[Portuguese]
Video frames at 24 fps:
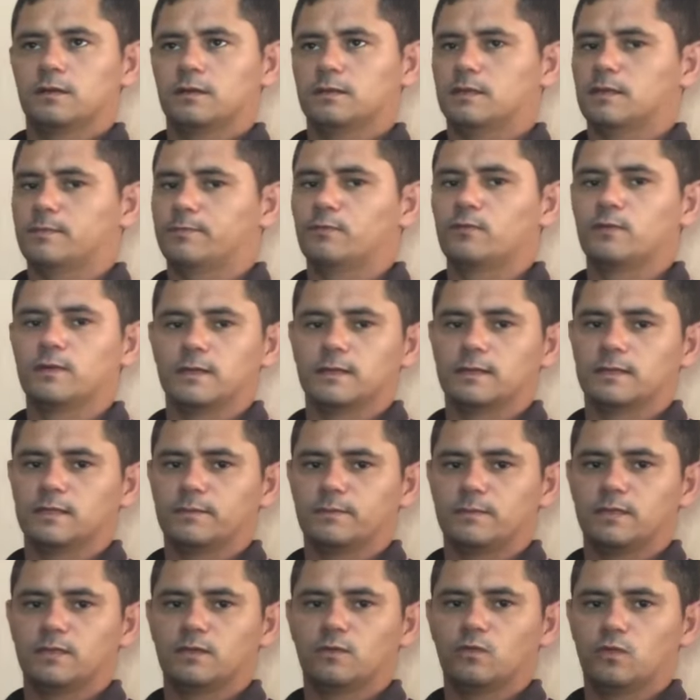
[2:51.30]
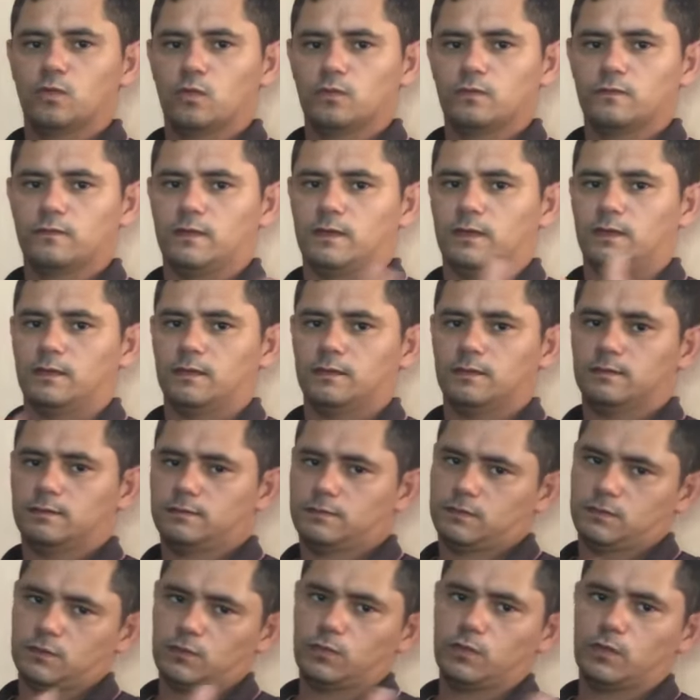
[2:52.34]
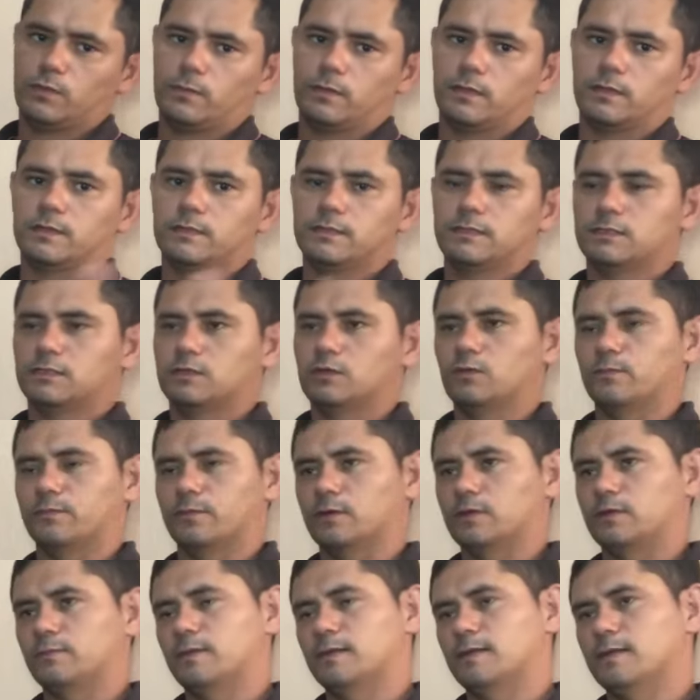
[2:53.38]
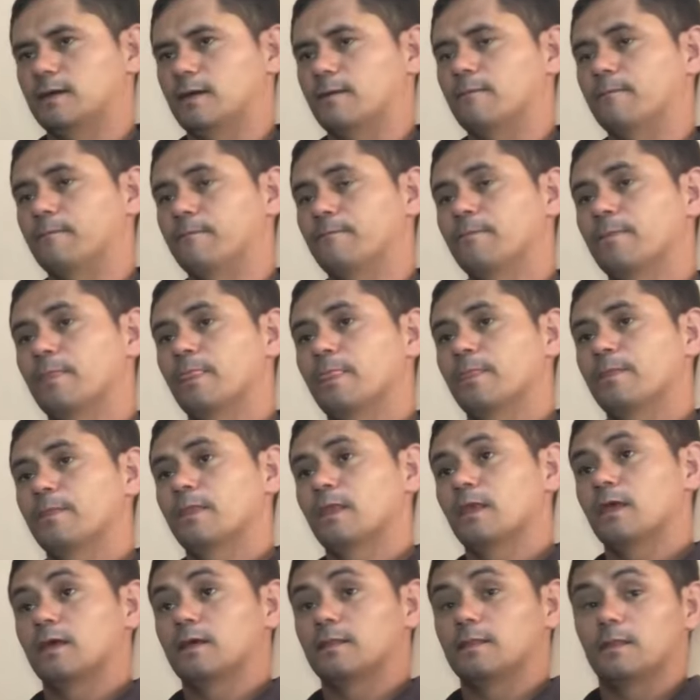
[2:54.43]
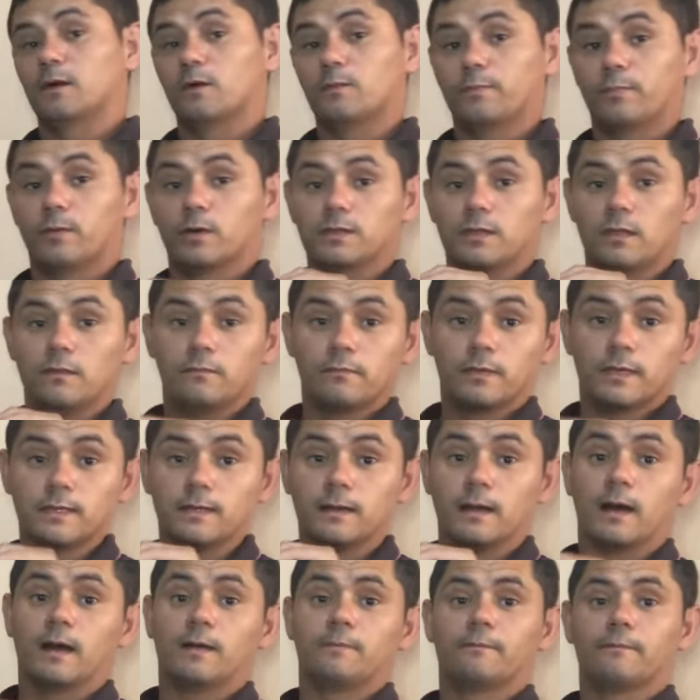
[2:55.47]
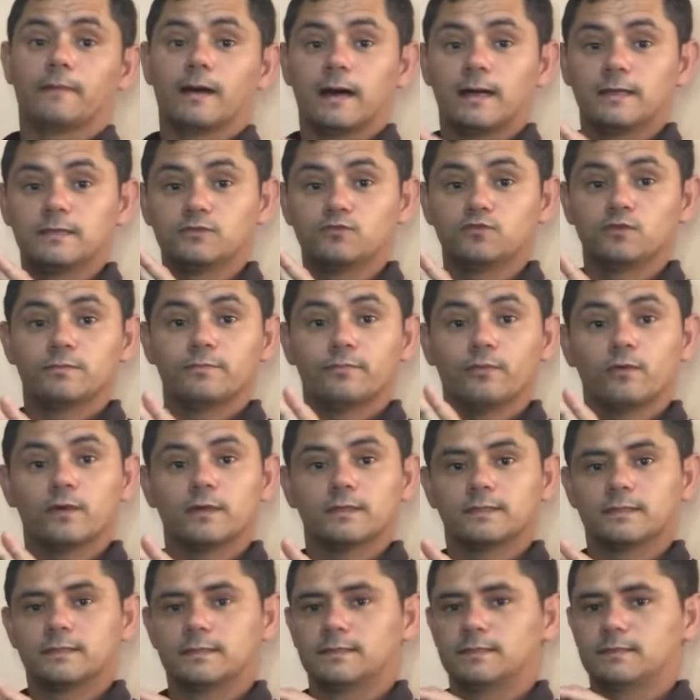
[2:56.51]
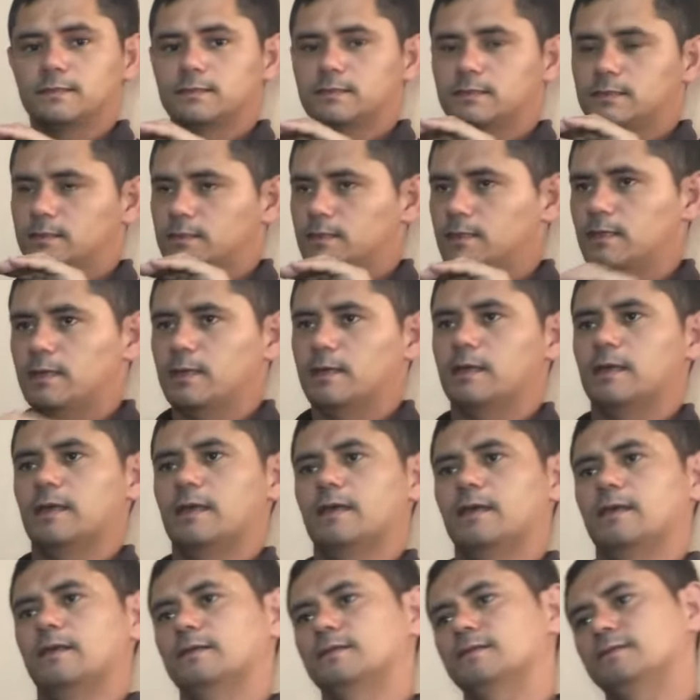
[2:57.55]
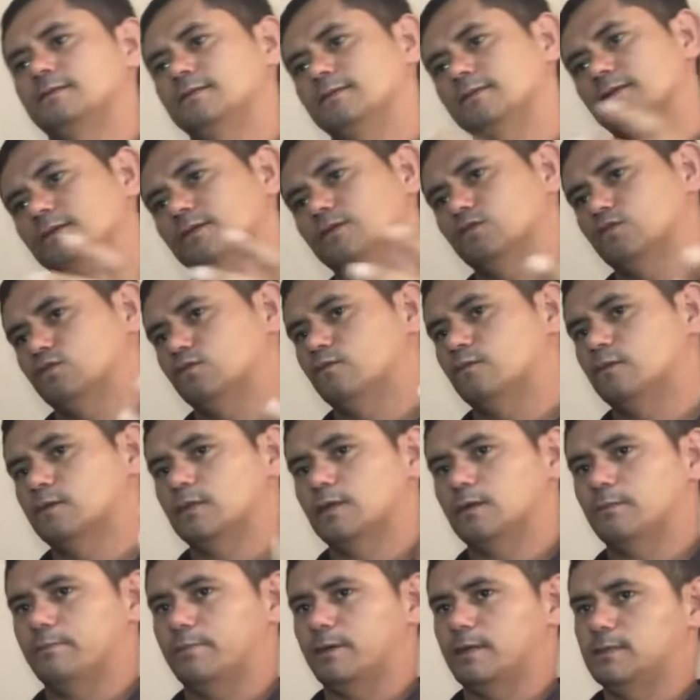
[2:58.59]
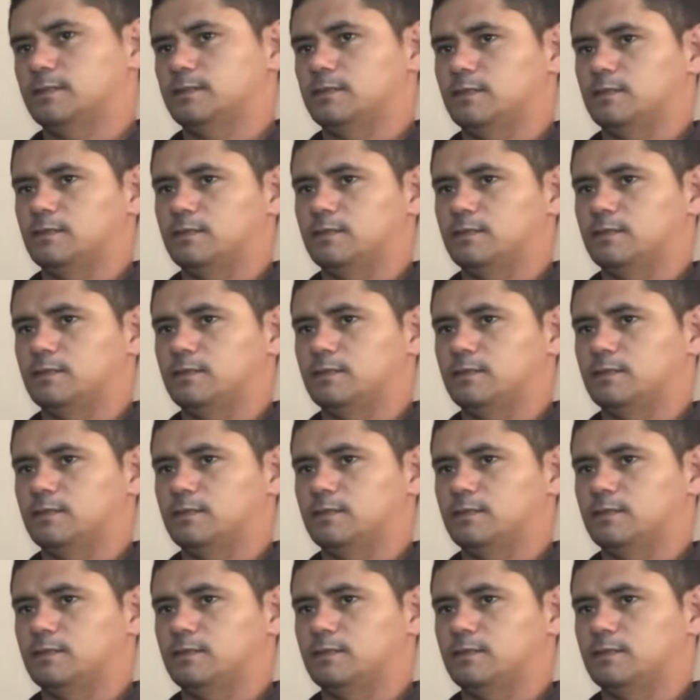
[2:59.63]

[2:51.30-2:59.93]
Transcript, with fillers: Até porque também não convém, né? São irmãs, não podem brigar não podem brigar, mas o importante é que se resolva na paz a